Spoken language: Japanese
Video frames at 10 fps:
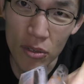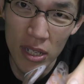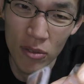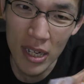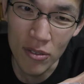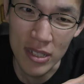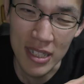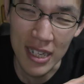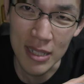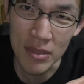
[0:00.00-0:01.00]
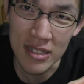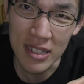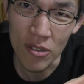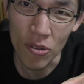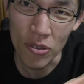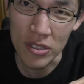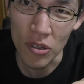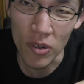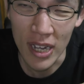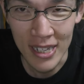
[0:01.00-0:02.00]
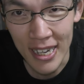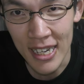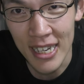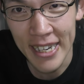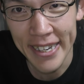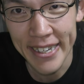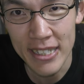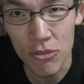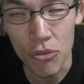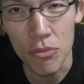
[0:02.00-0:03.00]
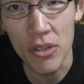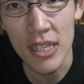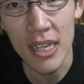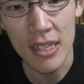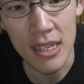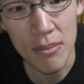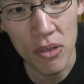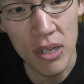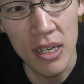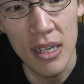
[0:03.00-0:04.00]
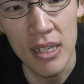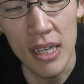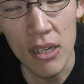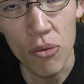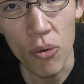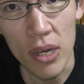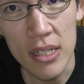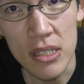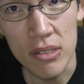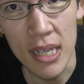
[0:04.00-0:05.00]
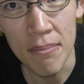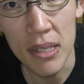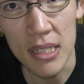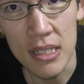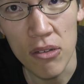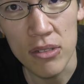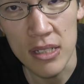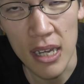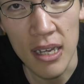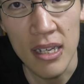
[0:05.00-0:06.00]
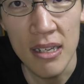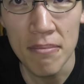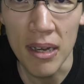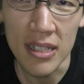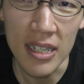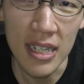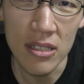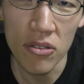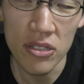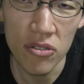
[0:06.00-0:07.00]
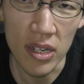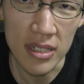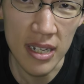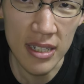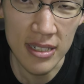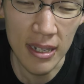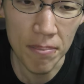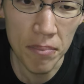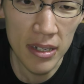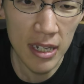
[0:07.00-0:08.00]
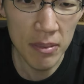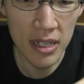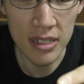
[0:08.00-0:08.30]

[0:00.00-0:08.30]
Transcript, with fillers: キロカロリーって書いてますけど本当かなと思いながらも結構オレンジの酸味が強くてまあダイエット中とかです何かさっぱり食べた